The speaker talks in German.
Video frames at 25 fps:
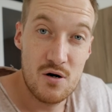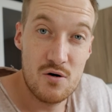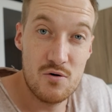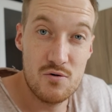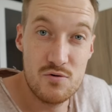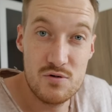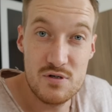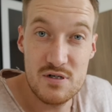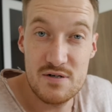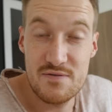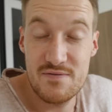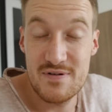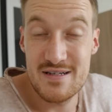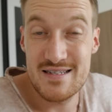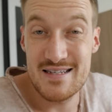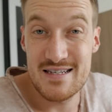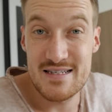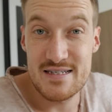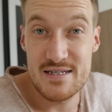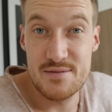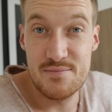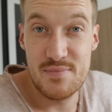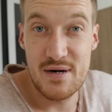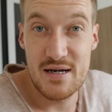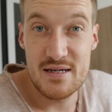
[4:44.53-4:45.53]
Und was
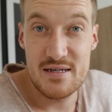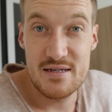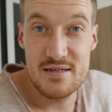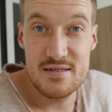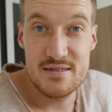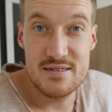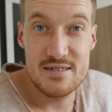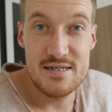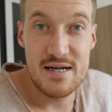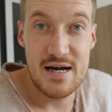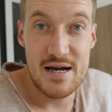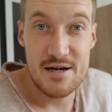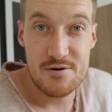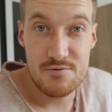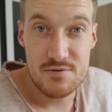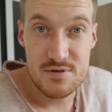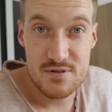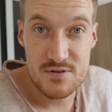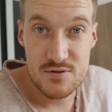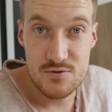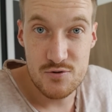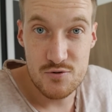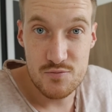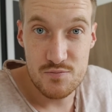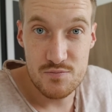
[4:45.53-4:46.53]
das Gemeine ist, die
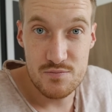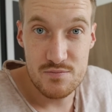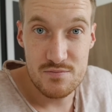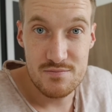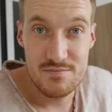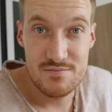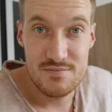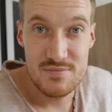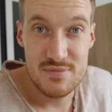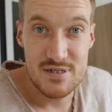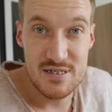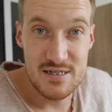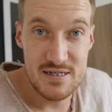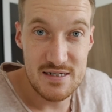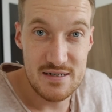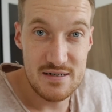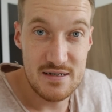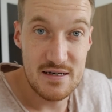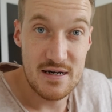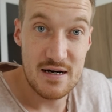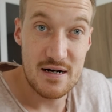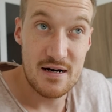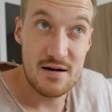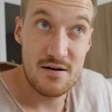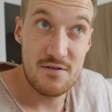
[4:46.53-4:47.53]
High-Risk-Typen,
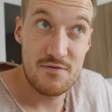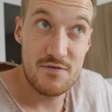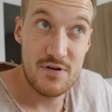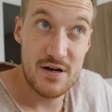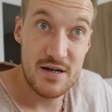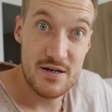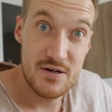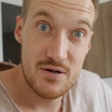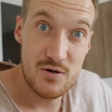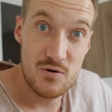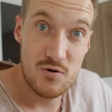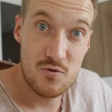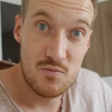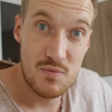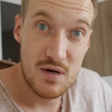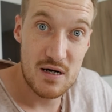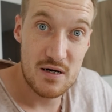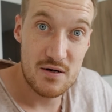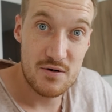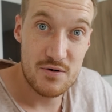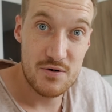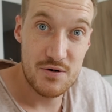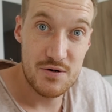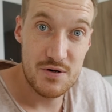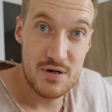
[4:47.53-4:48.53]
die ja Veränderungen
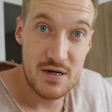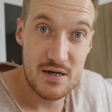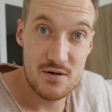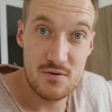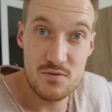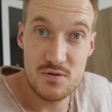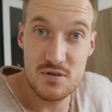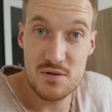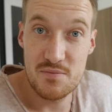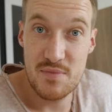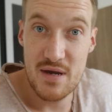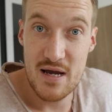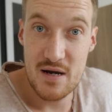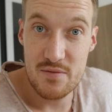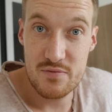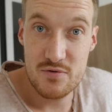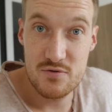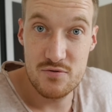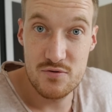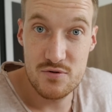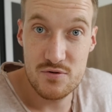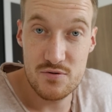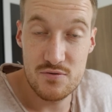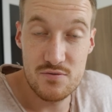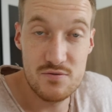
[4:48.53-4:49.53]
machen können an unserem
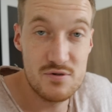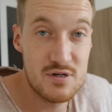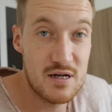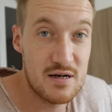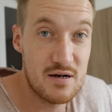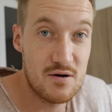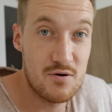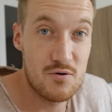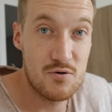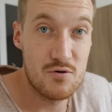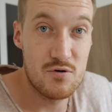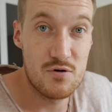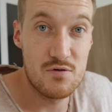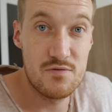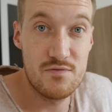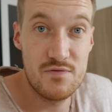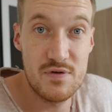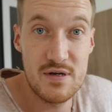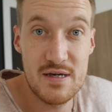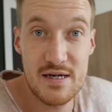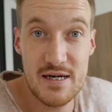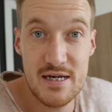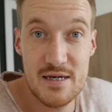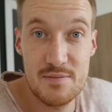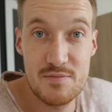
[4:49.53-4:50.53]
Erbgut und dann auch
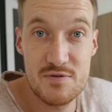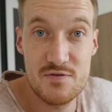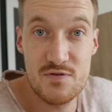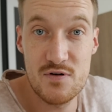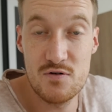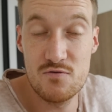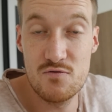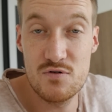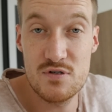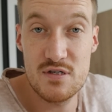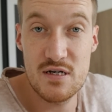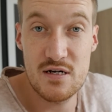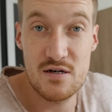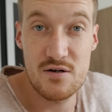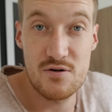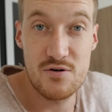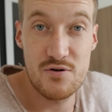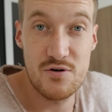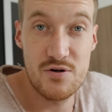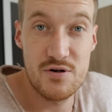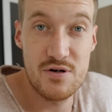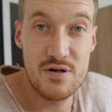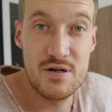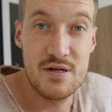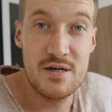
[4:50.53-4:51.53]
irgendwie Krebs verursachen
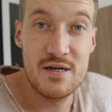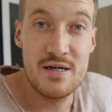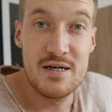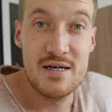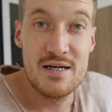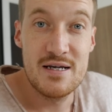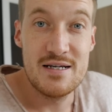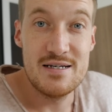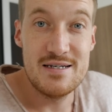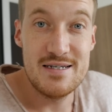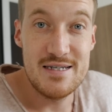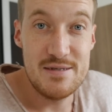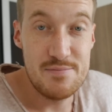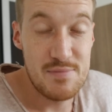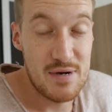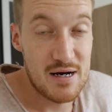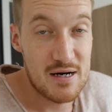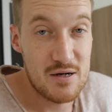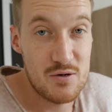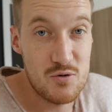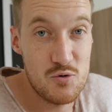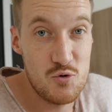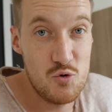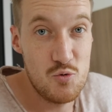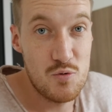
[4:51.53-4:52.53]
können, die
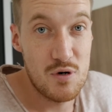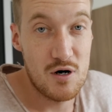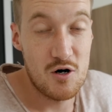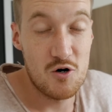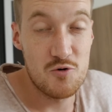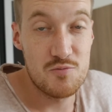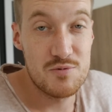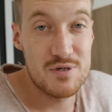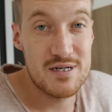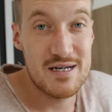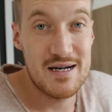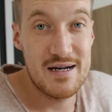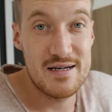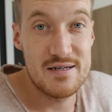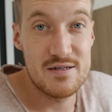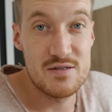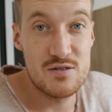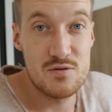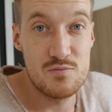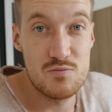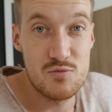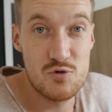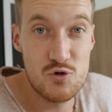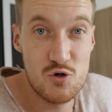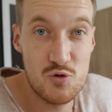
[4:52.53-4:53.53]
machen überhaupt keine
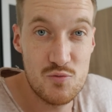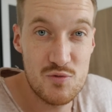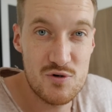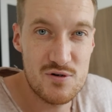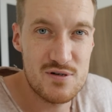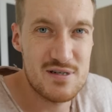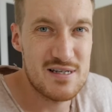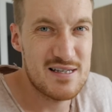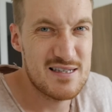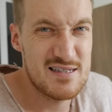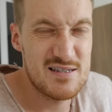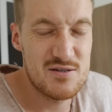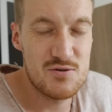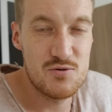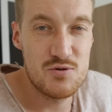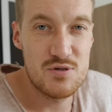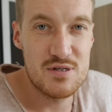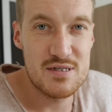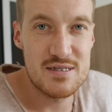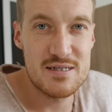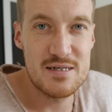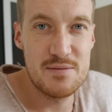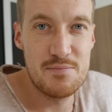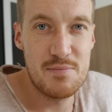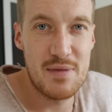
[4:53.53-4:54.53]
Symptome und das ist natürlich
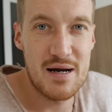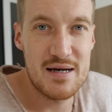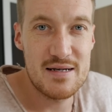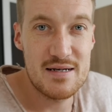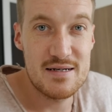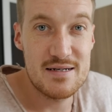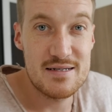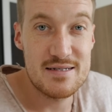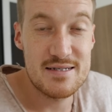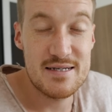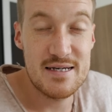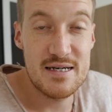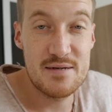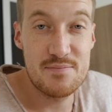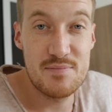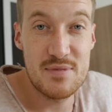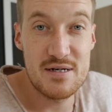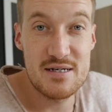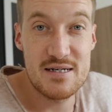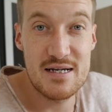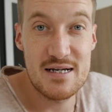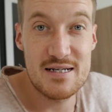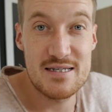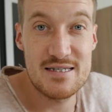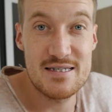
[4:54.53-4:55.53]
das Gemeine, das kriegt
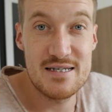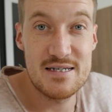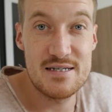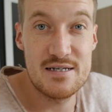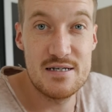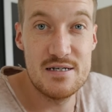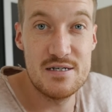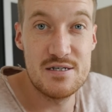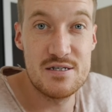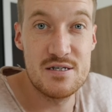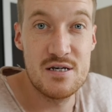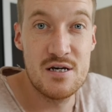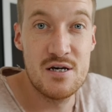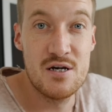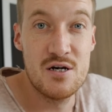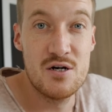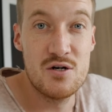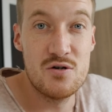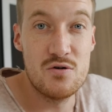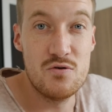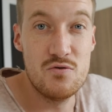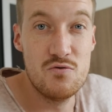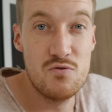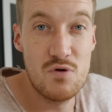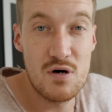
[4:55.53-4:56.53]
man tatsächlich
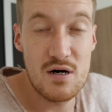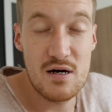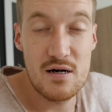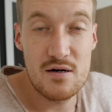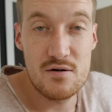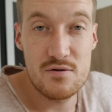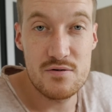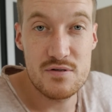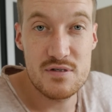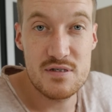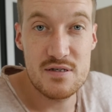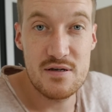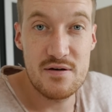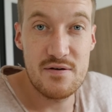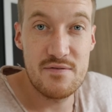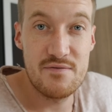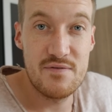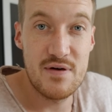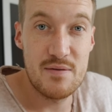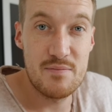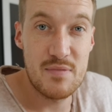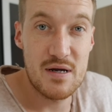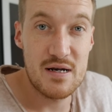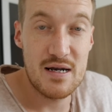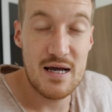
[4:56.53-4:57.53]
nur raus,
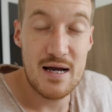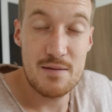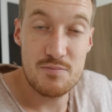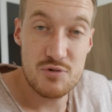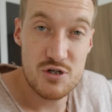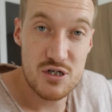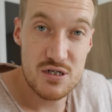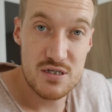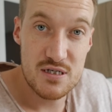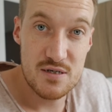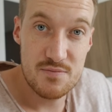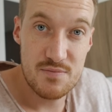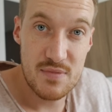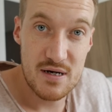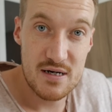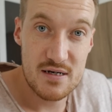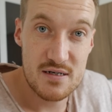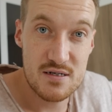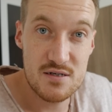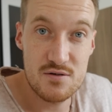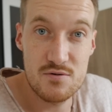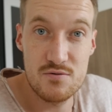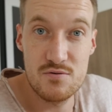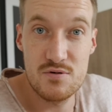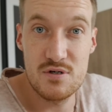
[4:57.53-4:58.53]
wenn man Abstriche
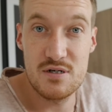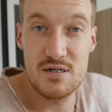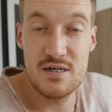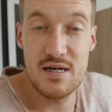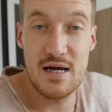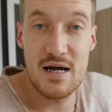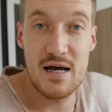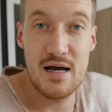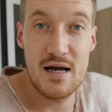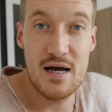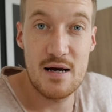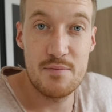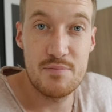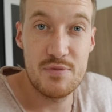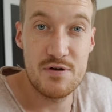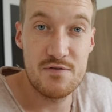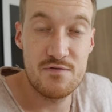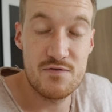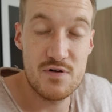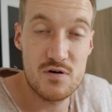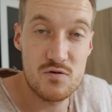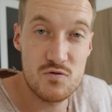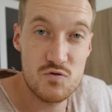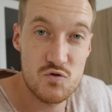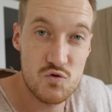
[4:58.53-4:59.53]
macht und nach
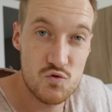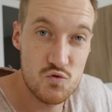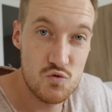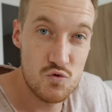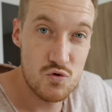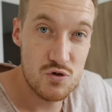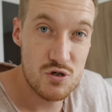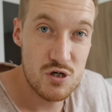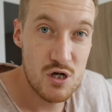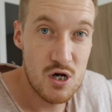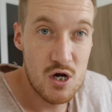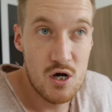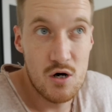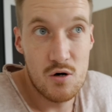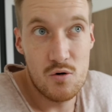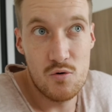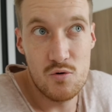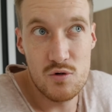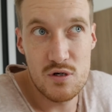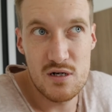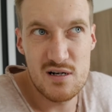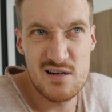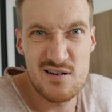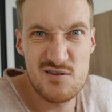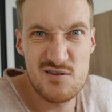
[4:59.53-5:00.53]
HPV sucht oder